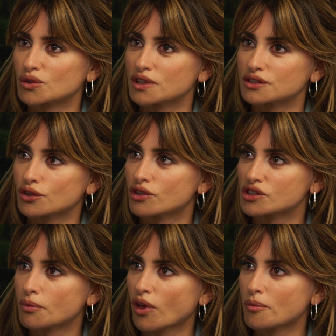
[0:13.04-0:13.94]

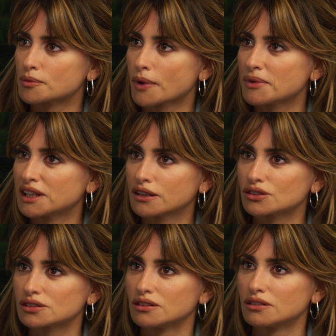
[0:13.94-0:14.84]
Подходящее время или
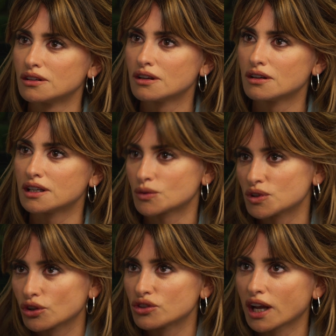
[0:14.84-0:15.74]
неподходящее? Все уже